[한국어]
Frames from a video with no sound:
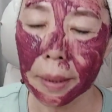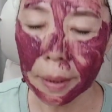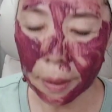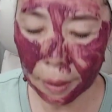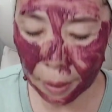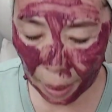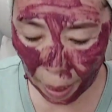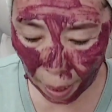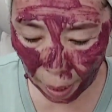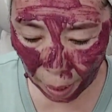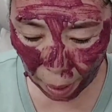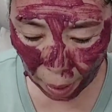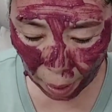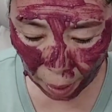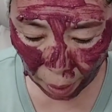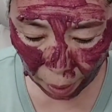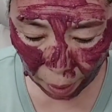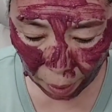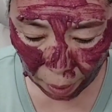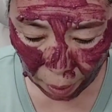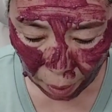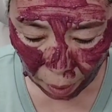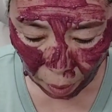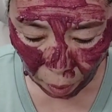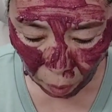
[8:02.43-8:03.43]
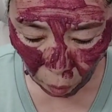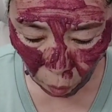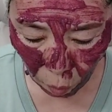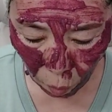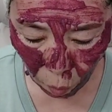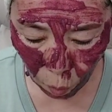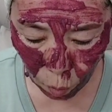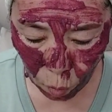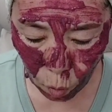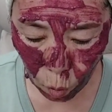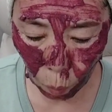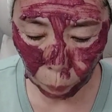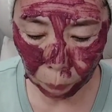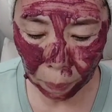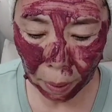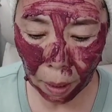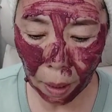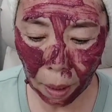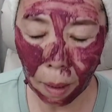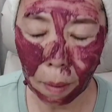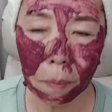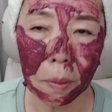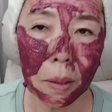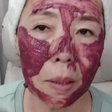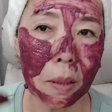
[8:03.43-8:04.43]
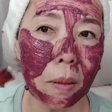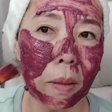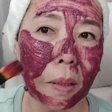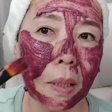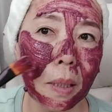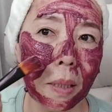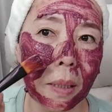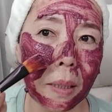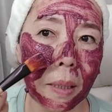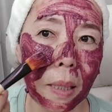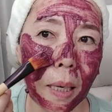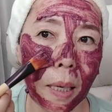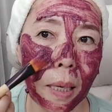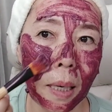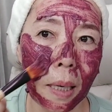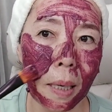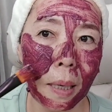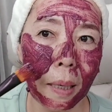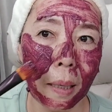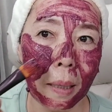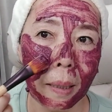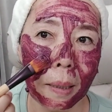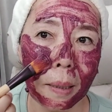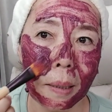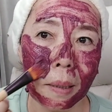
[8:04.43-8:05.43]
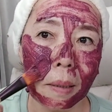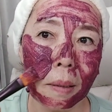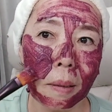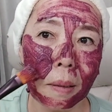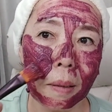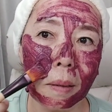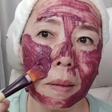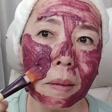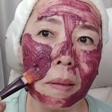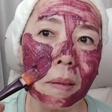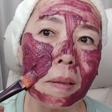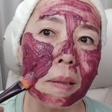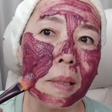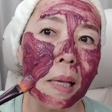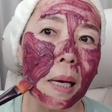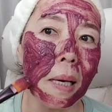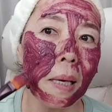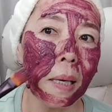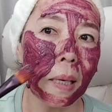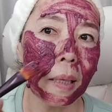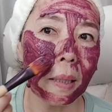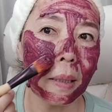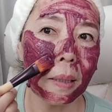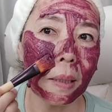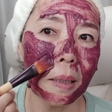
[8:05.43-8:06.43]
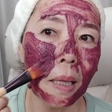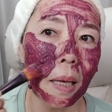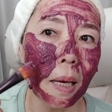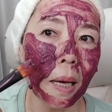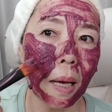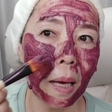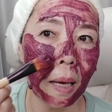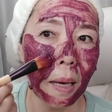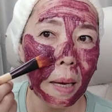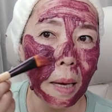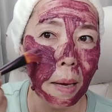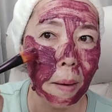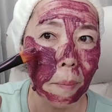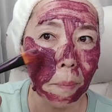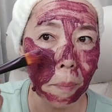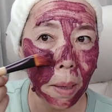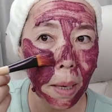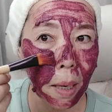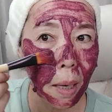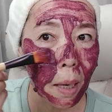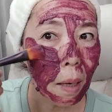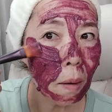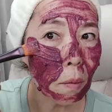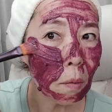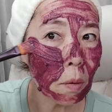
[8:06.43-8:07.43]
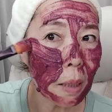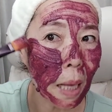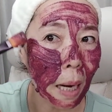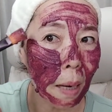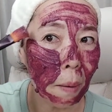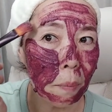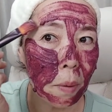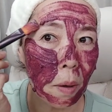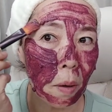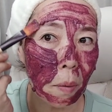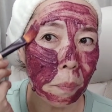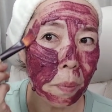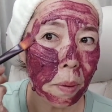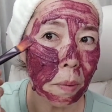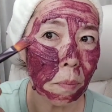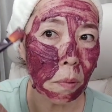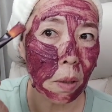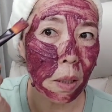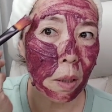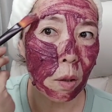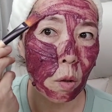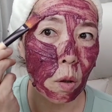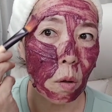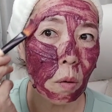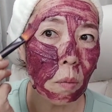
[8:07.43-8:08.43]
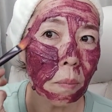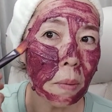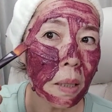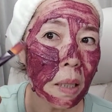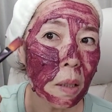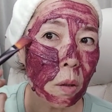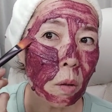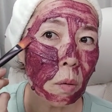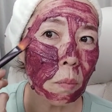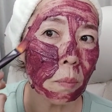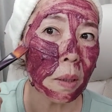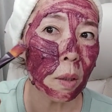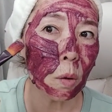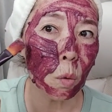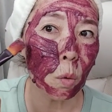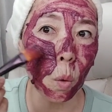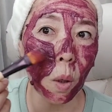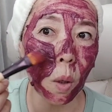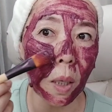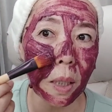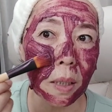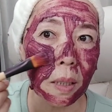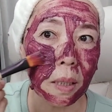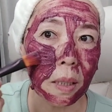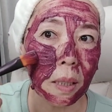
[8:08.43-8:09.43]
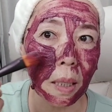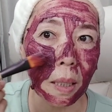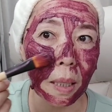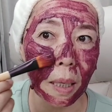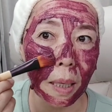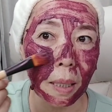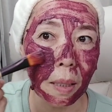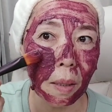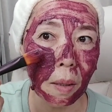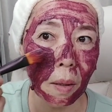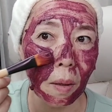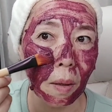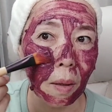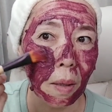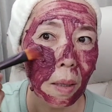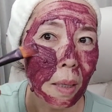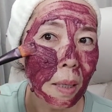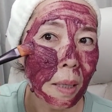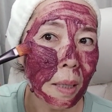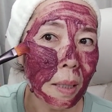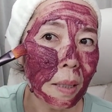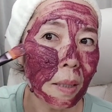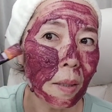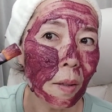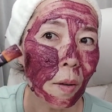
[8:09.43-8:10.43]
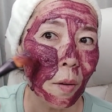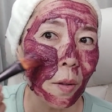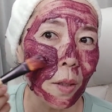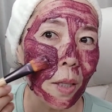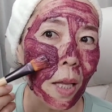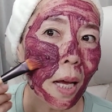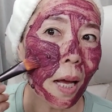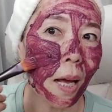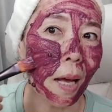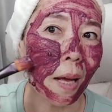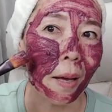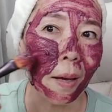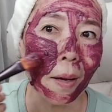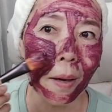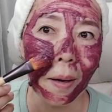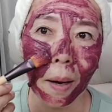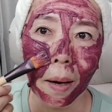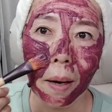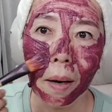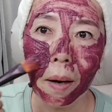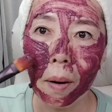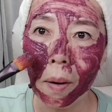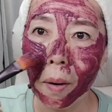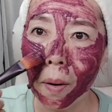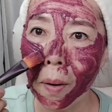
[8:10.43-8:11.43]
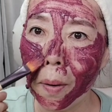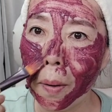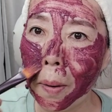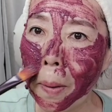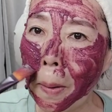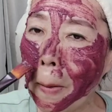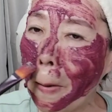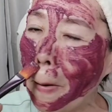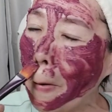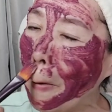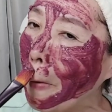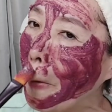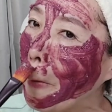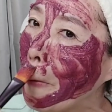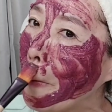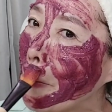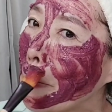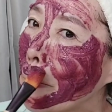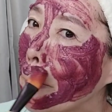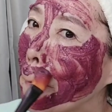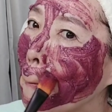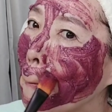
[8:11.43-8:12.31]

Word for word: 근데 어, 저 팩하면서 진짜 그 드는 생각인데, 팩하고 나면 피부가 정말 정말 좋아지잖아요. 그런데 어,